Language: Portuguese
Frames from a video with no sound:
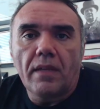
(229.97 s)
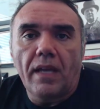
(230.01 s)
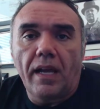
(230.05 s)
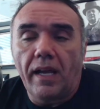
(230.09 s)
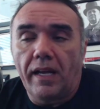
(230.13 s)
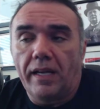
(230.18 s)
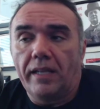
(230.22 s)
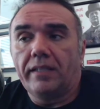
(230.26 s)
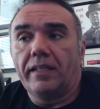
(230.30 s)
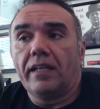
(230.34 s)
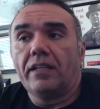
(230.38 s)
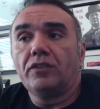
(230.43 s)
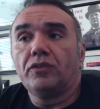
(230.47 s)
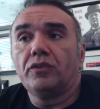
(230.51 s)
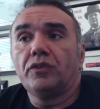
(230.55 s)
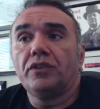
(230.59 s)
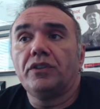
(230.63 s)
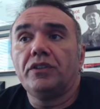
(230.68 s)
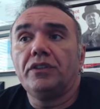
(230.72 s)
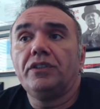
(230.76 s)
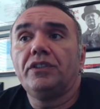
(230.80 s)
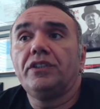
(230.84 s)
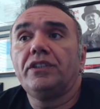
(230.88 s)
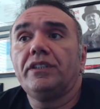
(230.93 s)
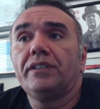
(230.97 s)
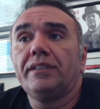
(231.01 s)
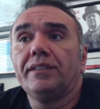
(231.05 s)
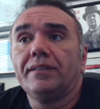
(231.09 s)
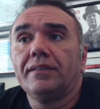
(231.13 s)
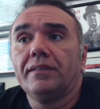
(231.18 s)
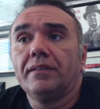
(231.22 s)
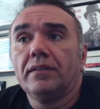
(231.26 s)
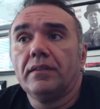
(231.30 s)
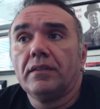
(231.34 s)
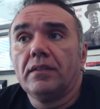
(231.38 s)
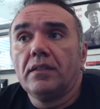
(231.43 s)
Na realidade, hoje em
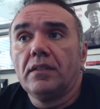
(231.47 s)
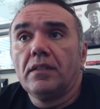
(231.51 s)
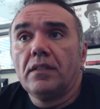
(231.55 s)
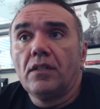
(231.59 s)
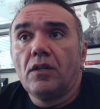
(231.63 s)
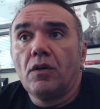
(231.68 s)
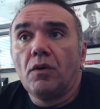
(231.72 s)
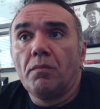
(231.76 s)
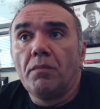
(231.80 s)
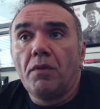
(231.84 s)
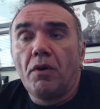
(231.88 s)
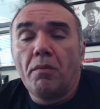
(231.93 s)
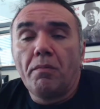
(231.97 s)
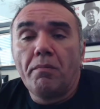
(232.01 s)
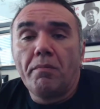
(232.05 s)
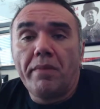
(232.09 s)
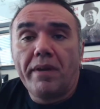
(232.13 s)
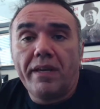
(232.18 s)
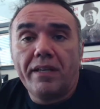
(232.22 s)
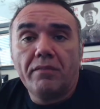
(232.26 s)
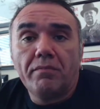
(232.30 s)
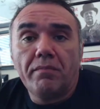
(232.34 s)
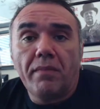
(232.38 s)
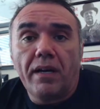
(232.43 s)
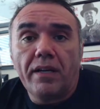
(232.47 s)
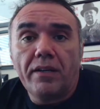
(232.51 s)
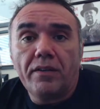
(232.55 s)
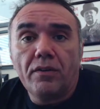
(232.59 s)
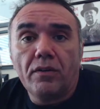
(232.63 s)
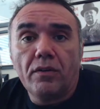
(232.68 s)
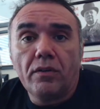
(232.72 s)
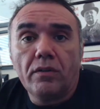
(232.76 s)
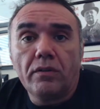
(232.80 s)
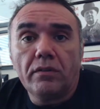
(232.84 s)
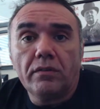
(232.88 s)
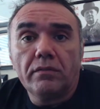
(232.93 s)
dia, o meu medo
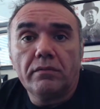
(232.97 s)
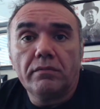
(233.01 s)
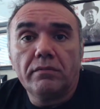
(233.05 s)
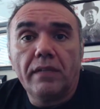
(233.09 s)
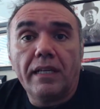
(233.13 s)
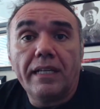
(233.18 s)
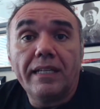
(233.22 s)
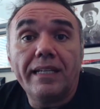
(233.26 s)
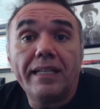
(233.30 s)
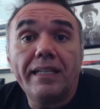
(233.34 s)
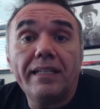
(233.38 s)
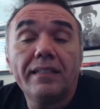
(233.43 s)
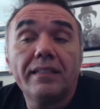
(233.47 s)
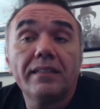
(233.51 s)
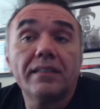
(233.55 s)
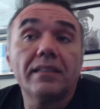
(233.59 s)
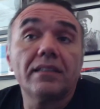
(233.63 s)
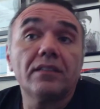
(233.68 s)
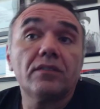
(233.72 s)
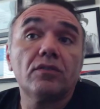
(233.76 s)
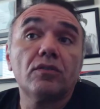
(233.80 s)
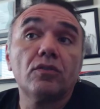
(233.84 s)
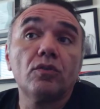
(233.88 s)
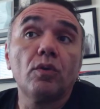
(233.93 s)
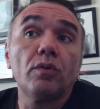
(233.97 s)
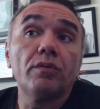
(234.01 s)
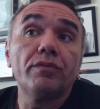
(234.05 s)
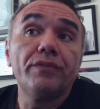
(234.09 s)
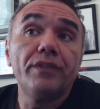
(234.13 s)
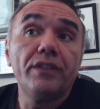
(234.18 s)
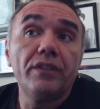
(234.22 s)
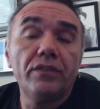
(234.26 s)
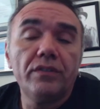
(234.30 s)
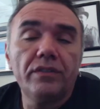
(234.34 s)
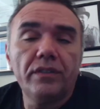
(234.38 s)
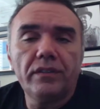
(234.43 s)
maior não é nem tanto do
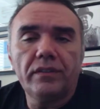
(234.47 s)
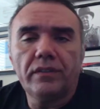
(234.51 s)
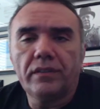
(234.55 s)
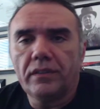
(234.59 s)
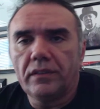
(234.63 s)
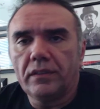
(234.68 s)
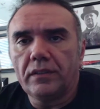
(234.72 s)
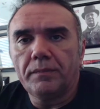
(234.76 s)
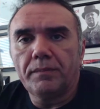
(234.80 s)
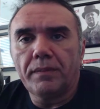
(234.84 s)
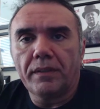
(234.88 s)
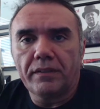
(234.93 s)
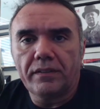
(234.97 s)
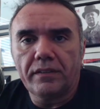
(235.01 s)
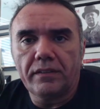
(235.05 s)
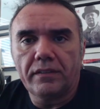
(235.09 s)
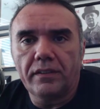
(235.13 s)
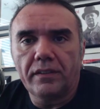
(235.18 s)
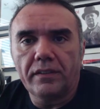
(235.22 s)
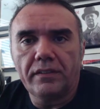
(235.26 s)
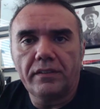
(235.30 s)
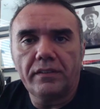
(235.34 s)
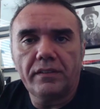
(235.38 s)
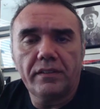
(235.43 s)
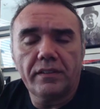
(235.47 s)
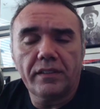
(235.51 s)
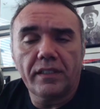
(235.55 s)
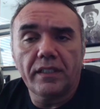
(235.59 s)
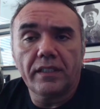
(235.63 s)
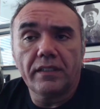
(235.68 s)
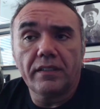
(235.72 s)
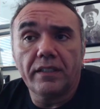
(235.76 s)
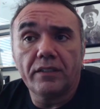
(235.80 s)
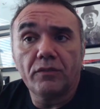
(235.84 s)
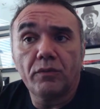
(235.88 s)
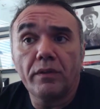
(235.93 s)
vírus em si, para ser
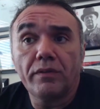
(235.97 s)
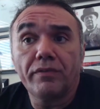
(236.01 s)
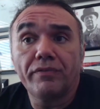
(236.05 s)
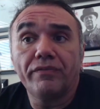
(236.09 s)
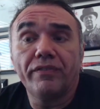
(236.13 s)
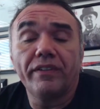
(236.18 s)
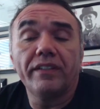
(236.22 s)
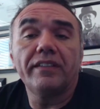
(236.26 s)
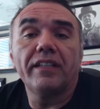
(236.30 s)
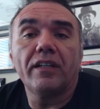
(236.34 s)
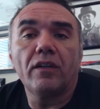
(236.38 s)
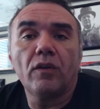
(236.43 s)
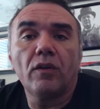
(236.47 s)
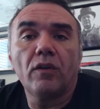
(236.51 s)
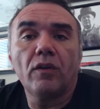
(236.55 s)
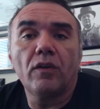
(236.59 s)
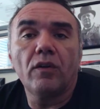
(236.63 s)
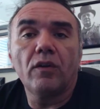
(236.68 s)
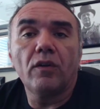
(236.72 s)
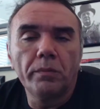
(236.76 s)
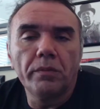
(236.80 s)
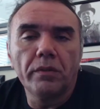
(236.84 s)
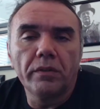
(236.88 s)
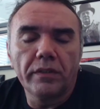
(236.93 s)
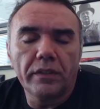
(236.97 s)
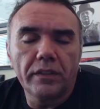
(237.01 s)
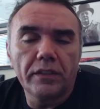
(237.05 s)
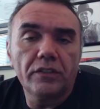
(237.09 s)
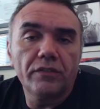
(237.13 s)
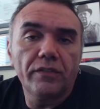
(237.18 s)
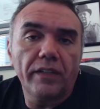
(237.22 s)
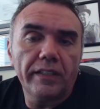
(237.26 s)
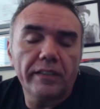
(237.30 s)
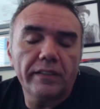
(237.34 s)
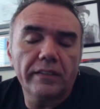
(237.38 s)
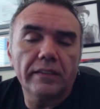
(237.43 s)
sincero, é do efeito econômico que
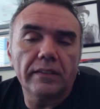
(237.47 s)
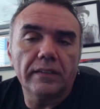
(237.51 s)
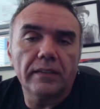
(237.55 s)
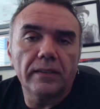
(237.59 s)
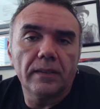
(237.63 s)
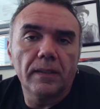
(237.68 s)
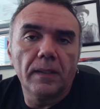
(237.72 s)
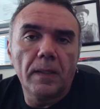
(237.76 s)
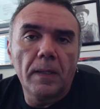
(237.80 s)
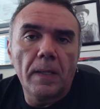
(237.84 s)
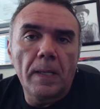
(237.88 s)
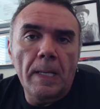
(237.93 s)
isso vai ter.